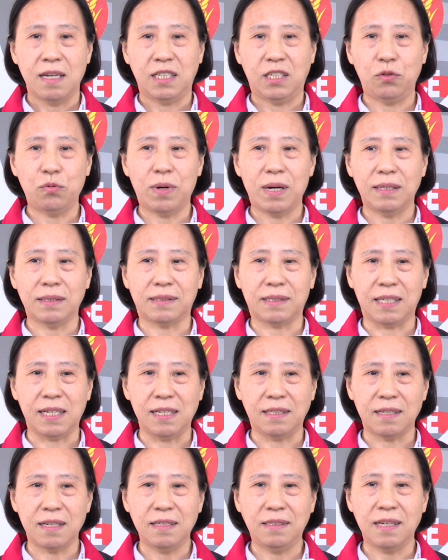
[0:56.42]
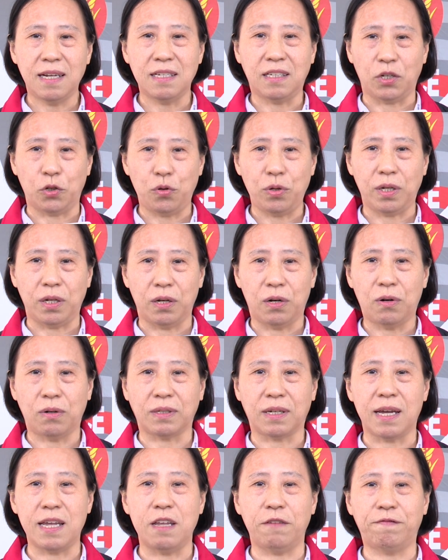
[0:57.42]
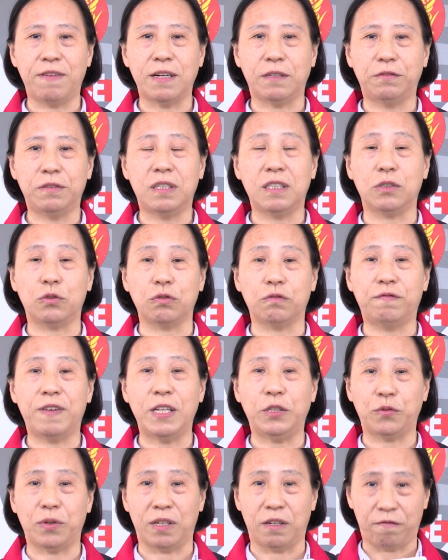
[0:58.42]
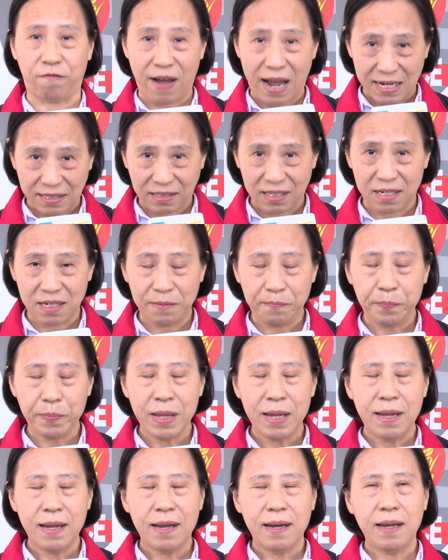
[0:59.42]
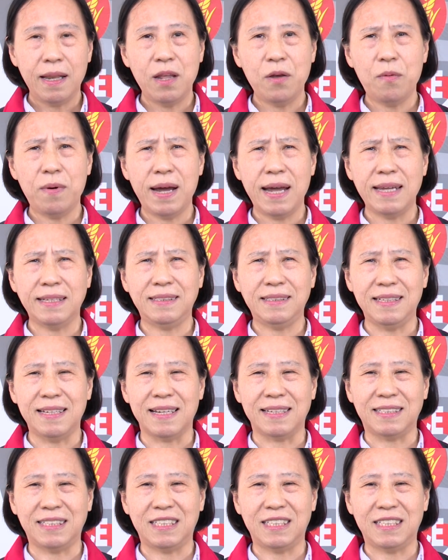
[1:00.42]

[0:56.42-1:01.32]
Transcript: 希望提升见警率以后，可以复合组犯罪的发生。另外，也